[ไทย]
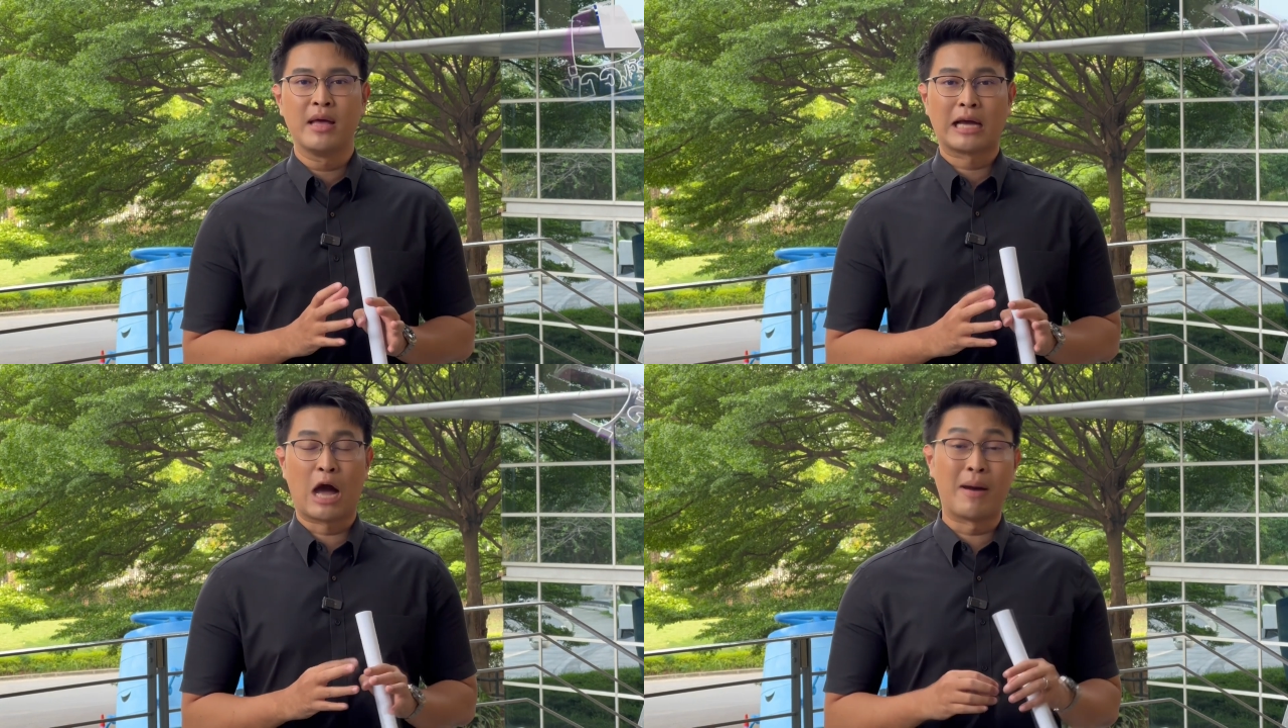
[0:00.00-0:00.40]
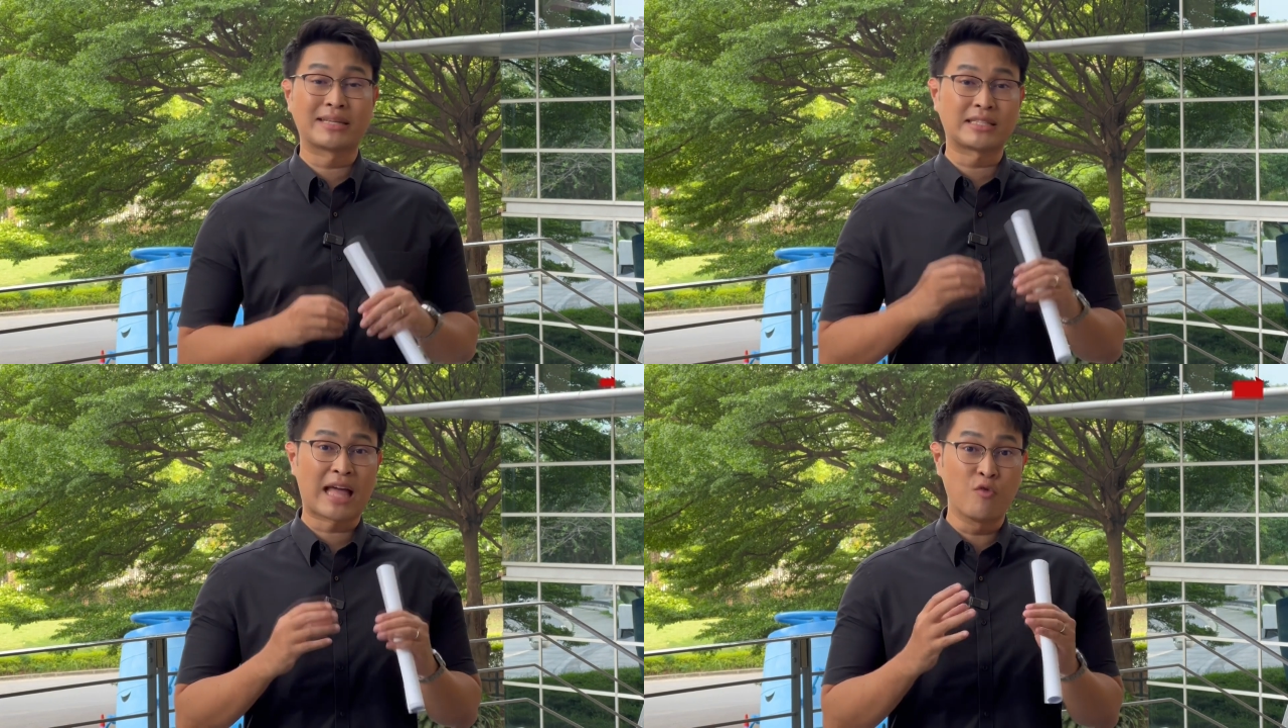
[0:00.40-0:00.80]
เขามัก
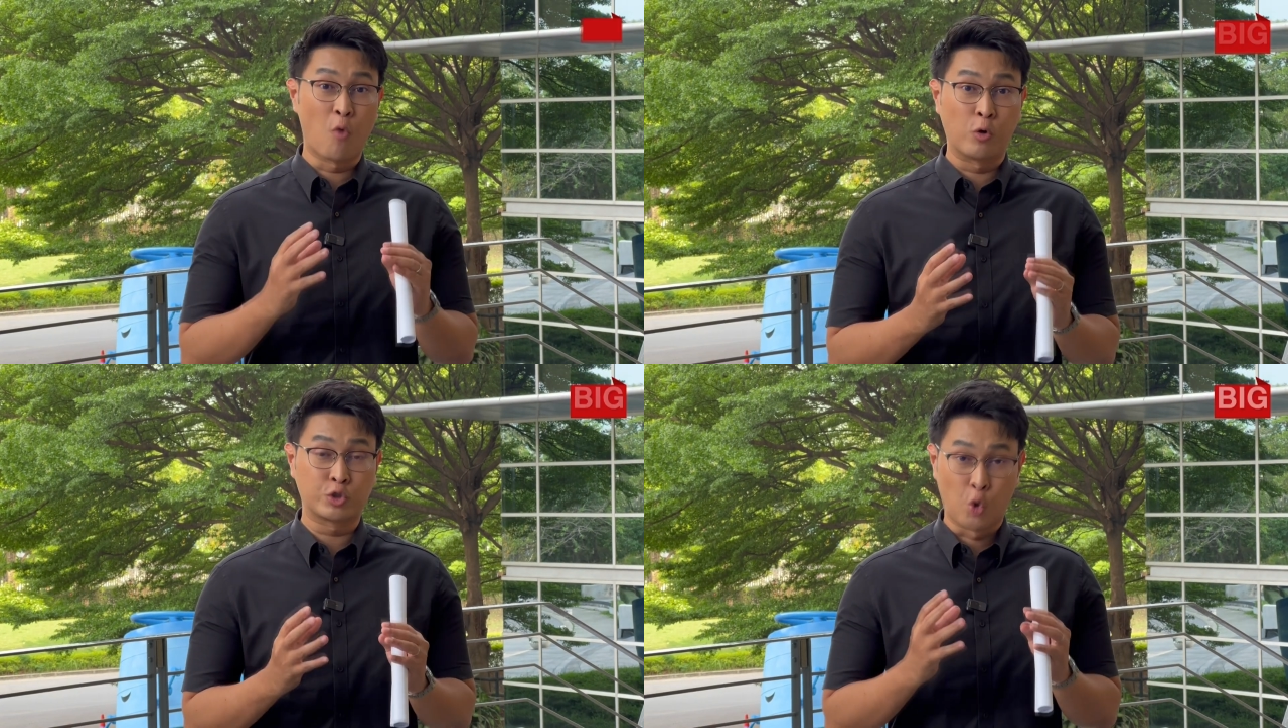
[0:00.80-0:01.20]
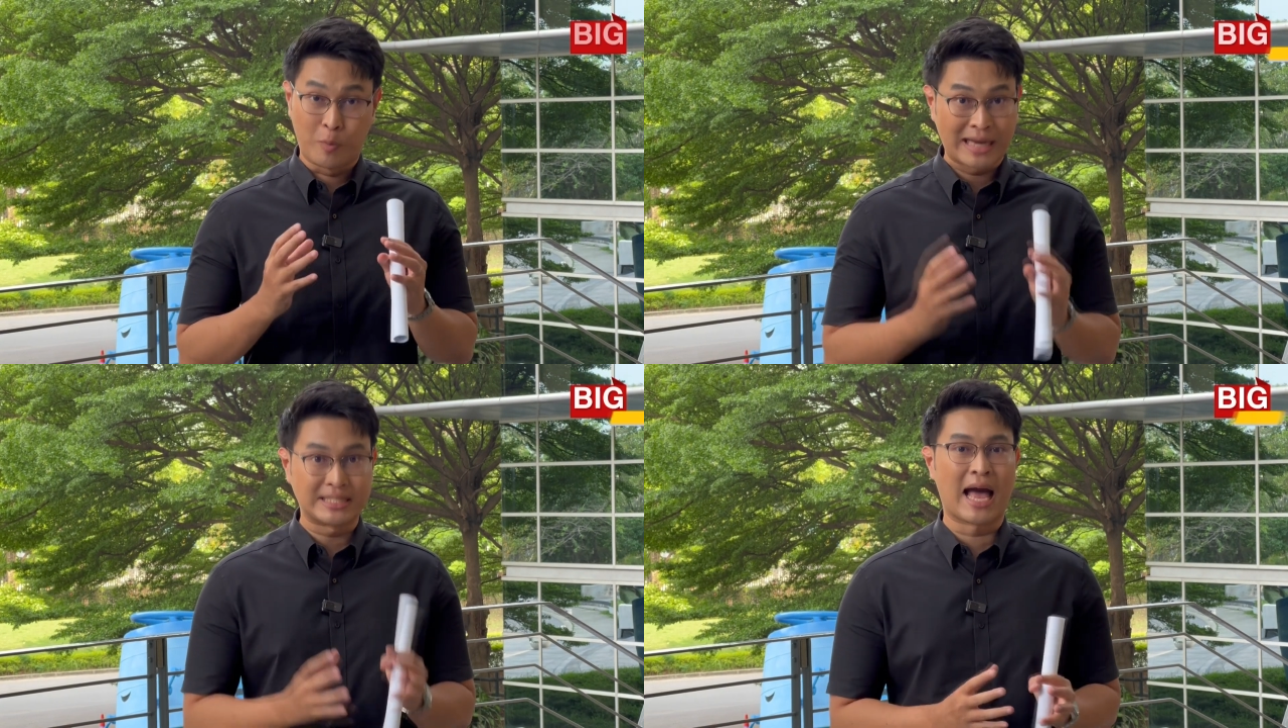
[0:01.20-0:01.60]
จะตั้งวงสูบ
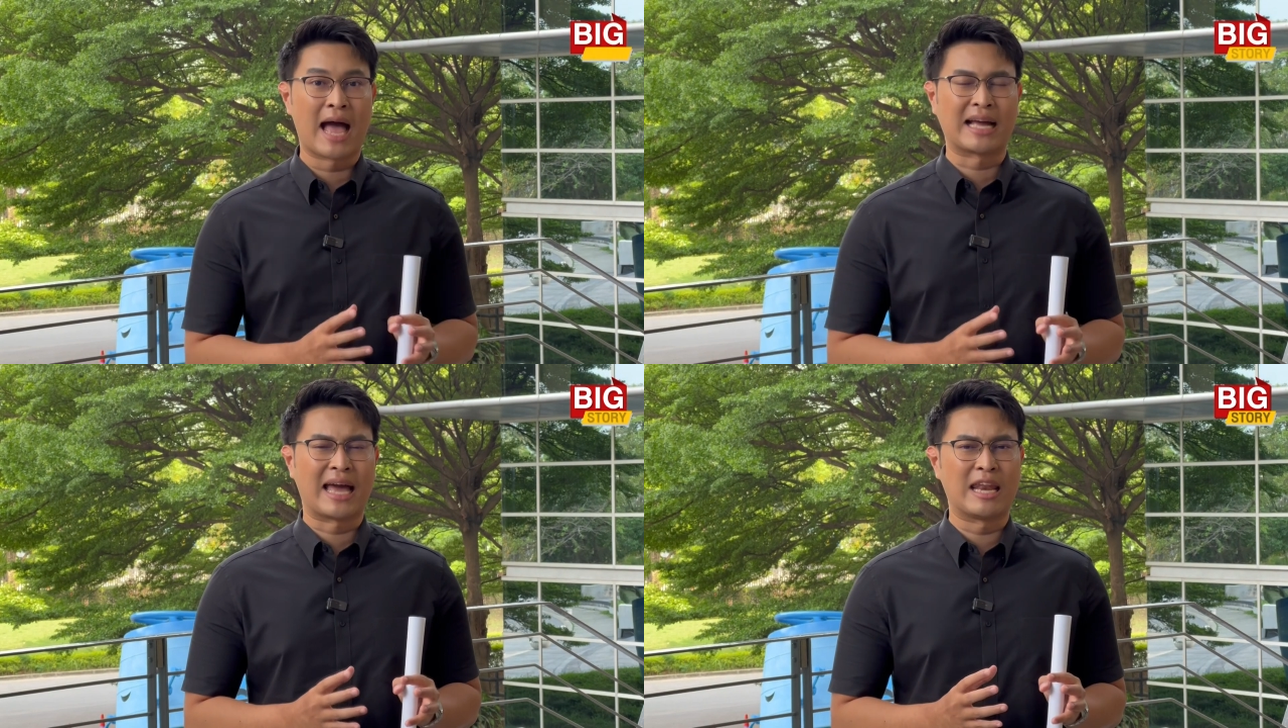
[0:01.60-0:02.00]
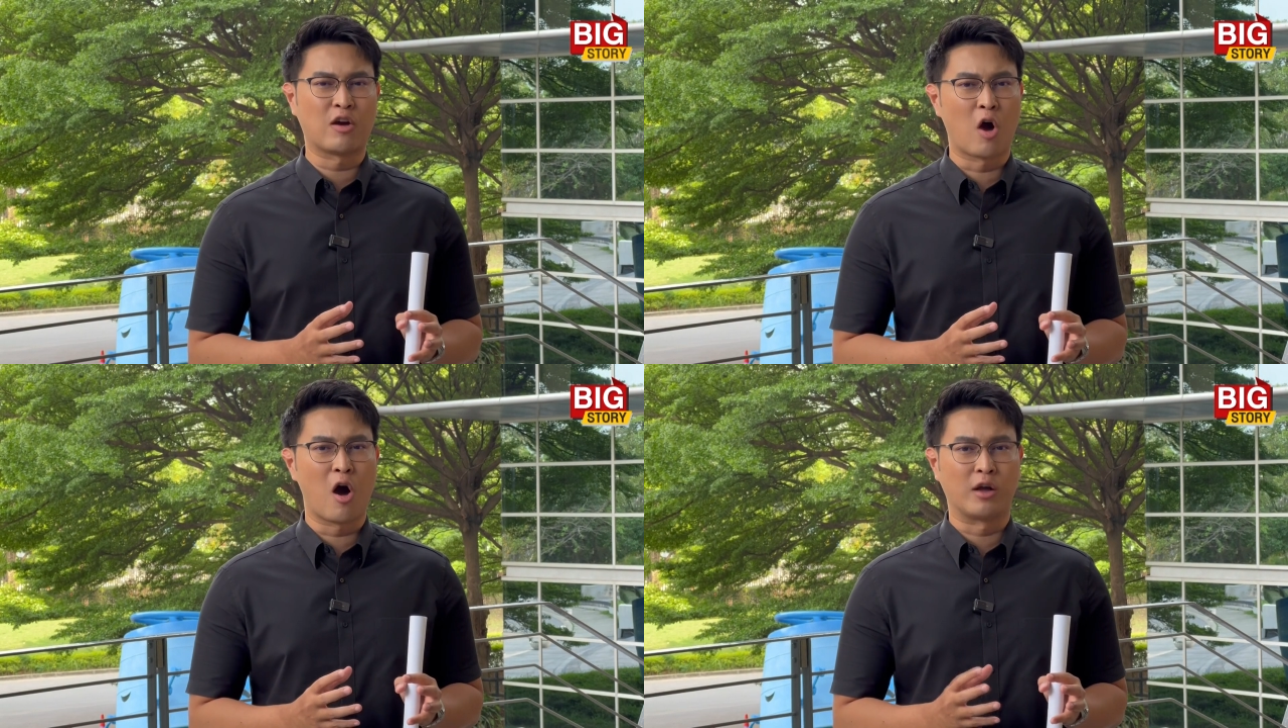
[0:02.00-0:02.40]
กัญชากัน แล้ว
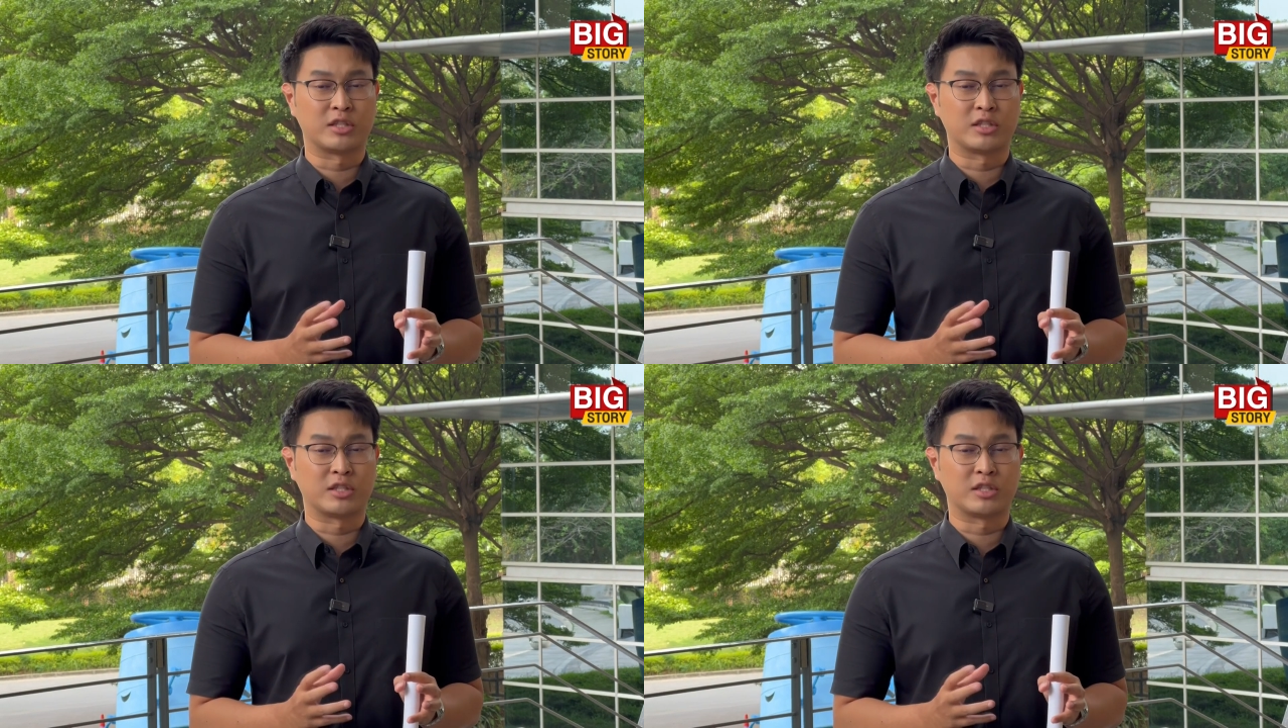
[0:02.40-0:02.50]
ก็